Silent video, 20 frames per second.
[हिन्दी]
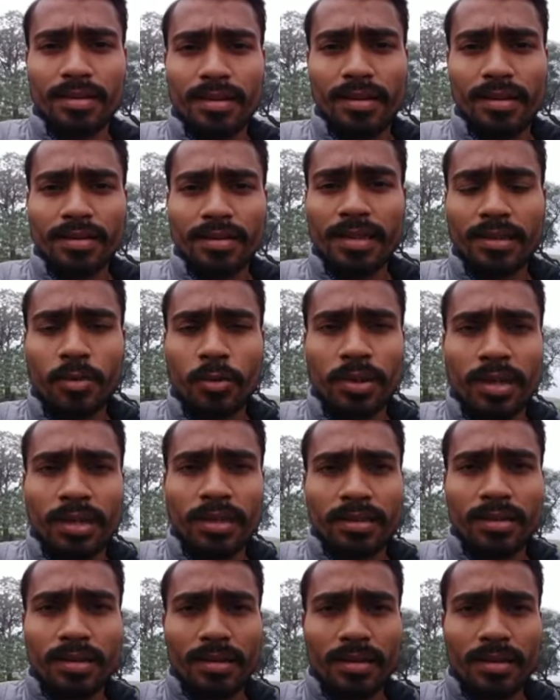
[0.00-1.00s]
ये कोई
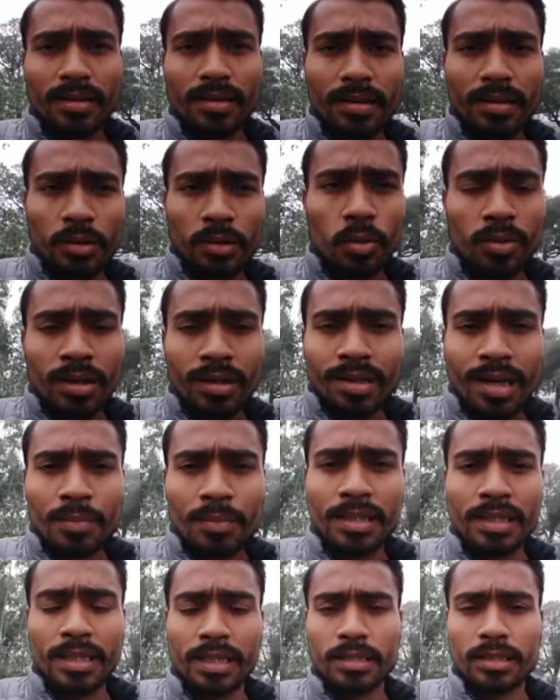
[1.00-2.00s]
हिंदू का काम
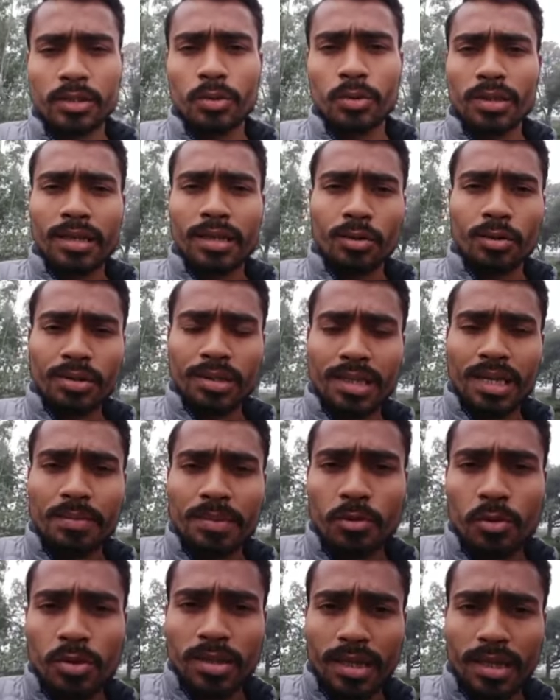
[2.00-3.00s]
नहीं है क्योंकि अगर उसके यहाँ पर
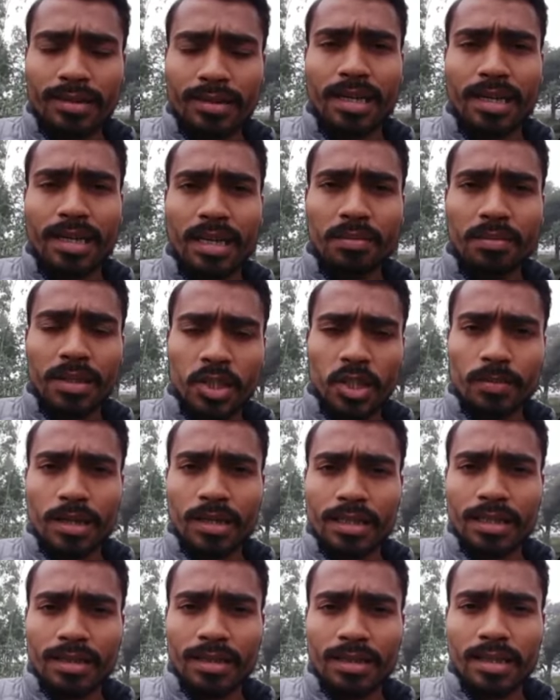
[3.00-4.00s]
कोई आता है भिक्षा
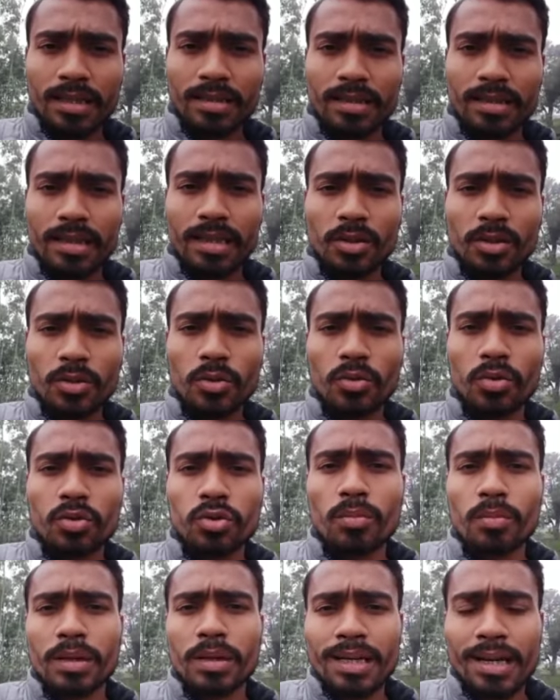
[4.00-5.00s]
मांगने के लिए आता है तो उसको
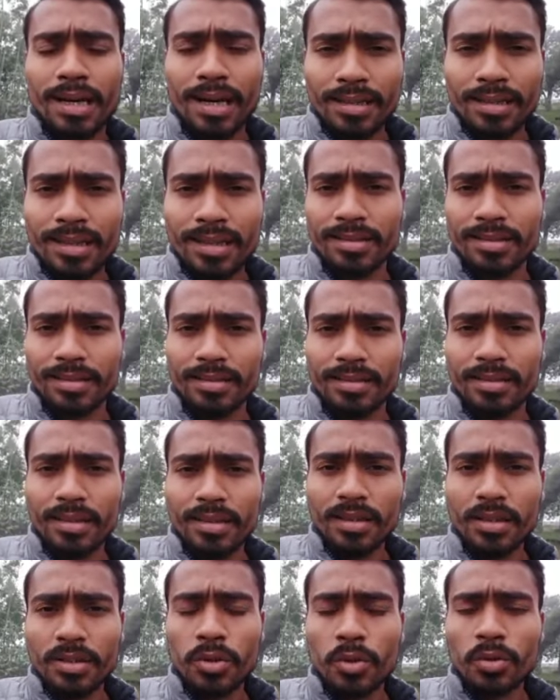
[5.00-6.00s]
बड़े आदर से
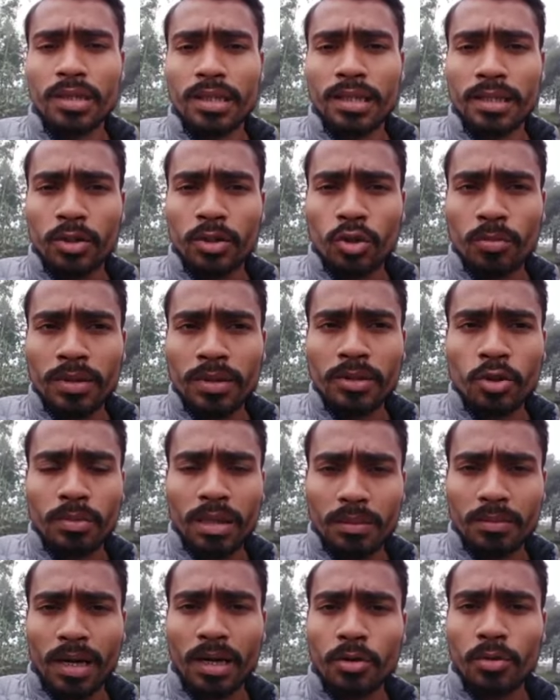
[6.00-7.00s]
क्योंकि हिंदू में जो
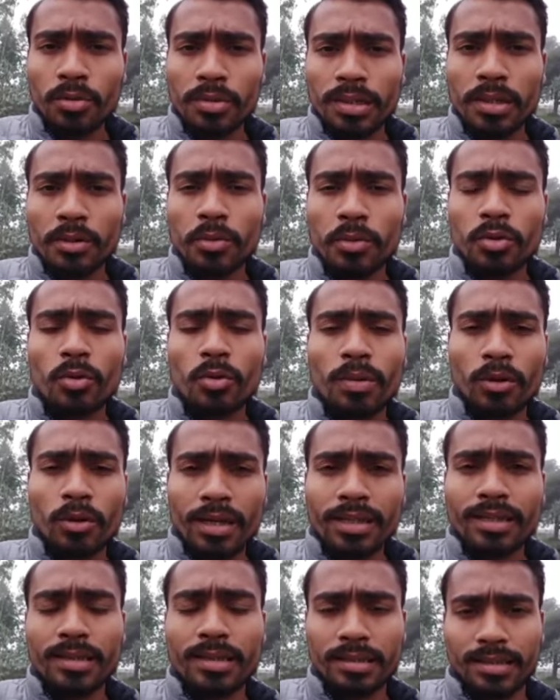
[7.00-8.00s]
मेहमान होते हैं उनको भगवान
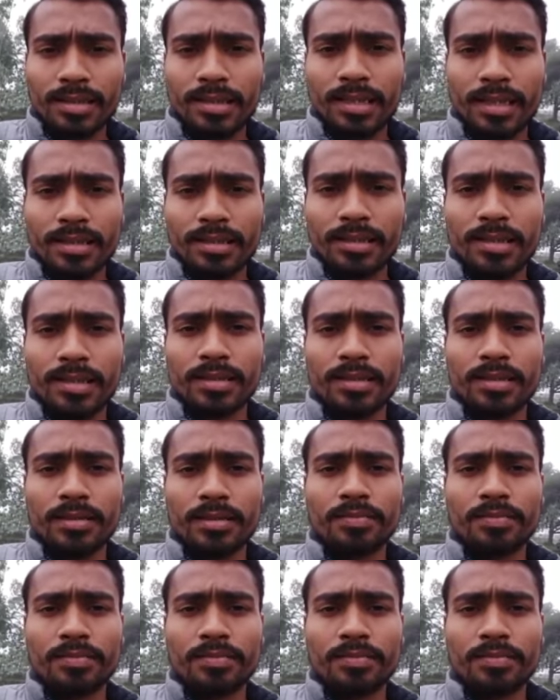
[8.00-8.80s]
की संज्ञा दी जाती है